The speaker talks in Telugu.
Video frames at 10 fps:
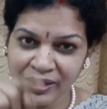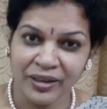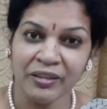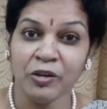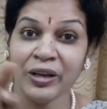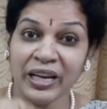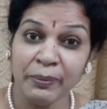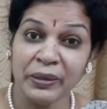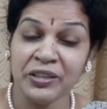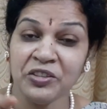గదిలో ఎలా
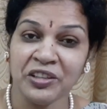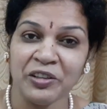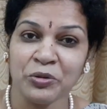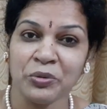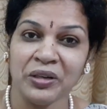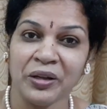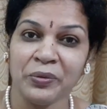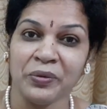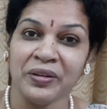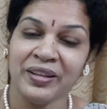బంధించదలుచుకున్నారు
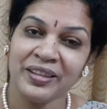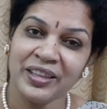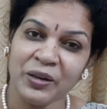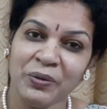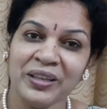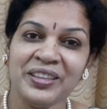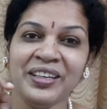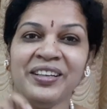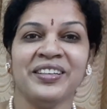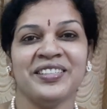తర్వాత
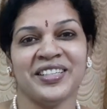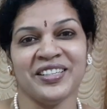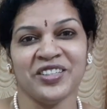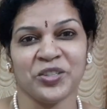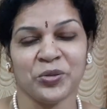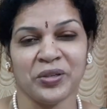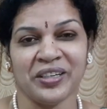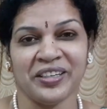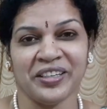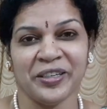చేంజెస్
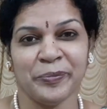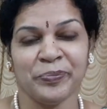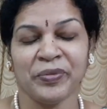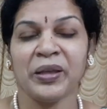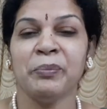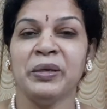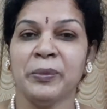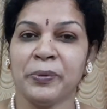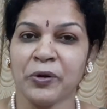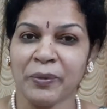చూడండి మీరు
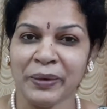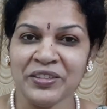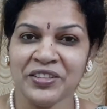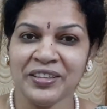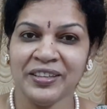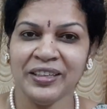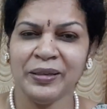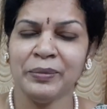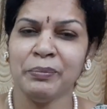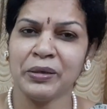ఇప్పుడు ఒక పని చేయండి
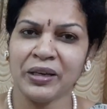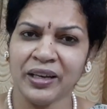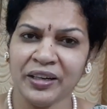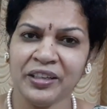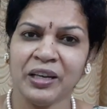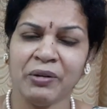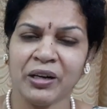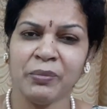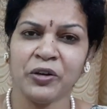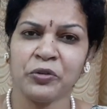మీకు ఎలాంటి
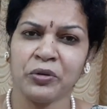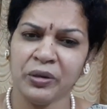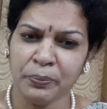అలవాట్లు మార్చుకోవాలని